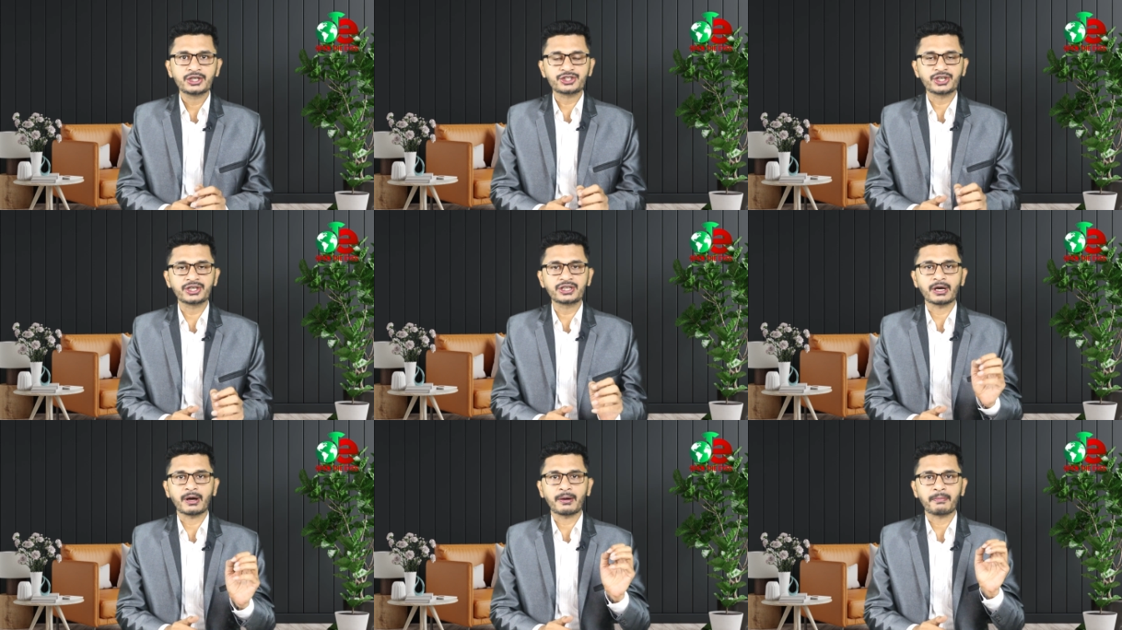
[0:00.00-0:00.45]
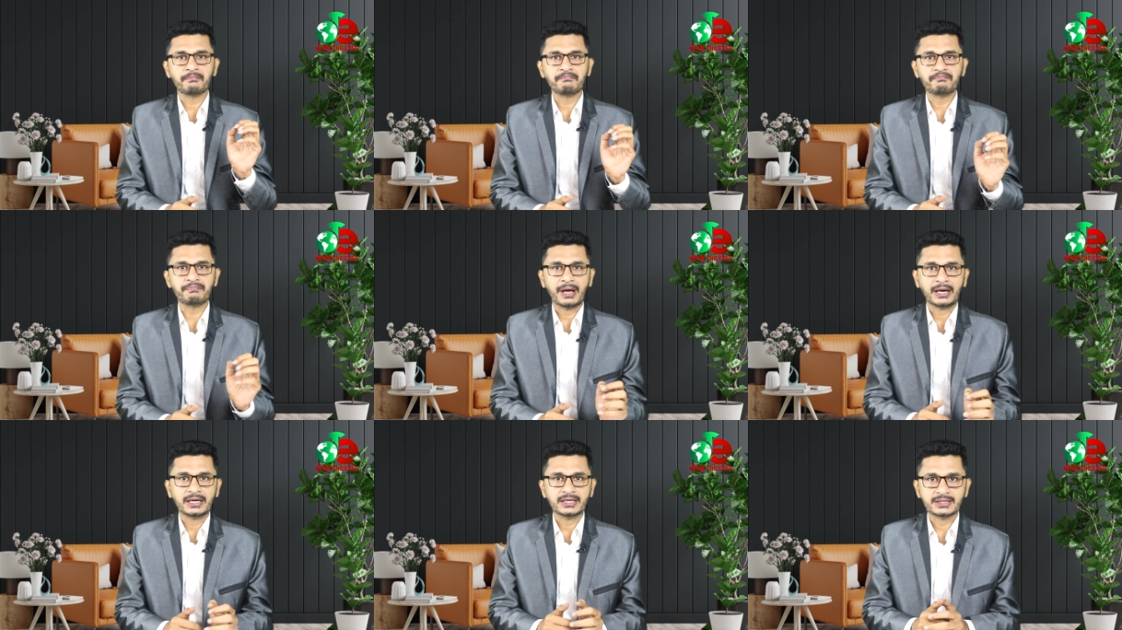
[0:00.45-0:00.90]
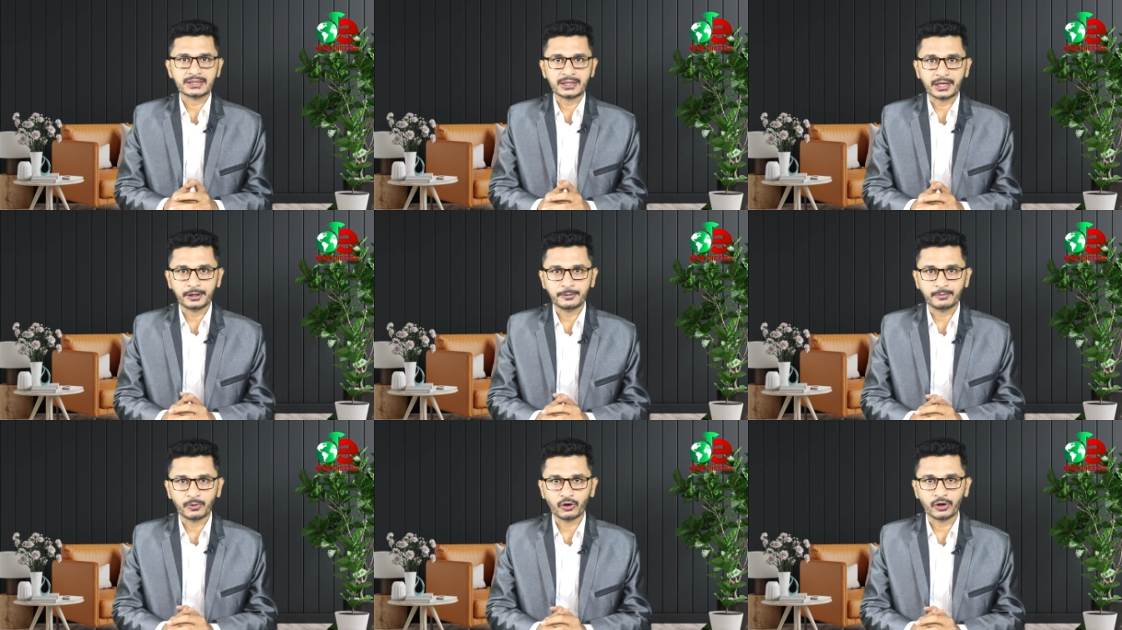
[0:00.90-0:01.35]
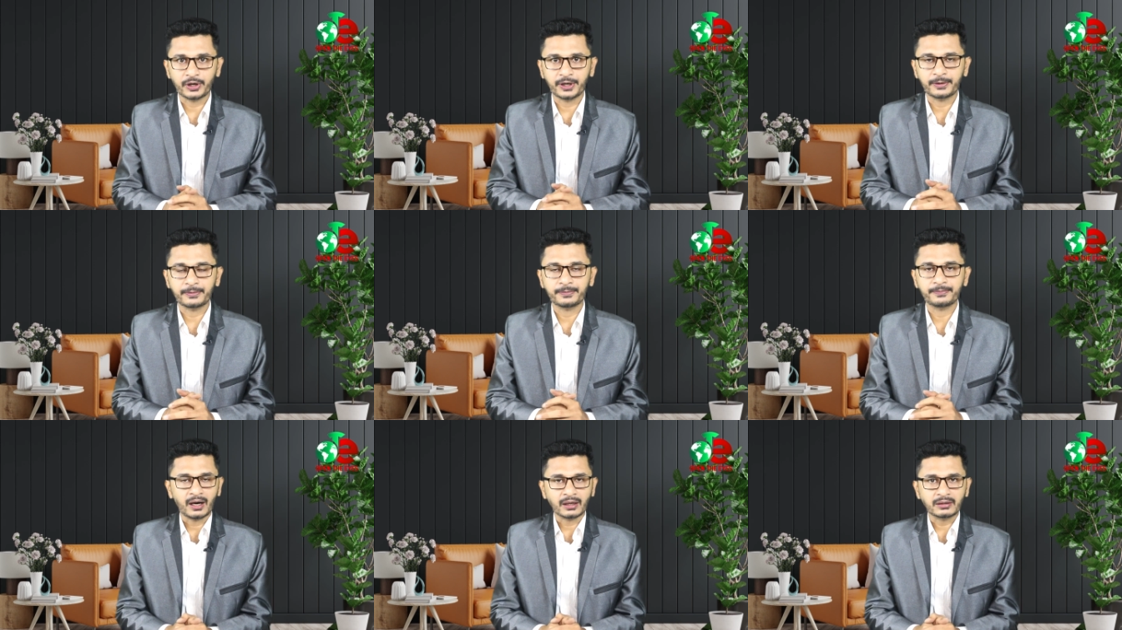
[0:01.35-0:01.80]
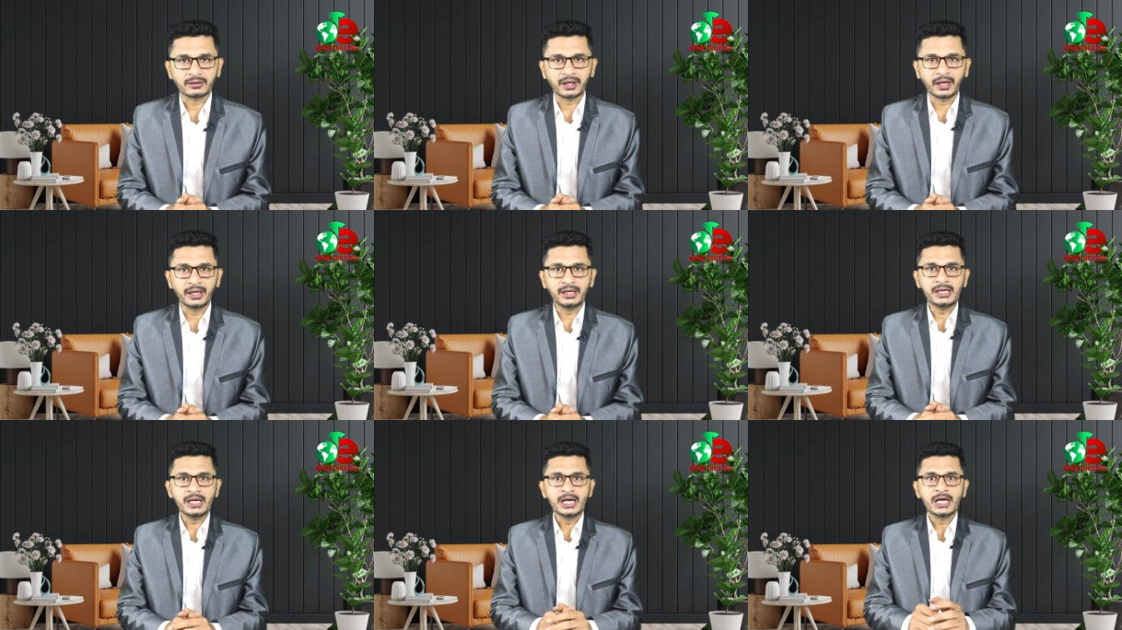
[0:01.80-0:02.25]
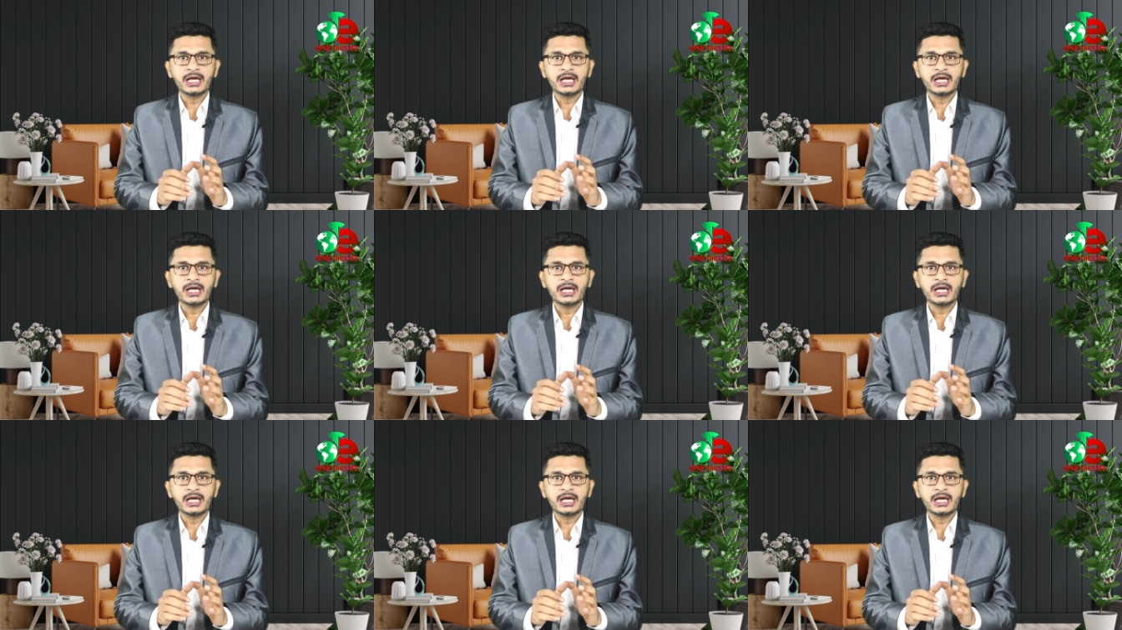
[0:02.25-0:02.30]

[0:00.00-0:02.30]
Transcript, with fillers: সেটা প্যালেস্টাইন বলেন আর তাই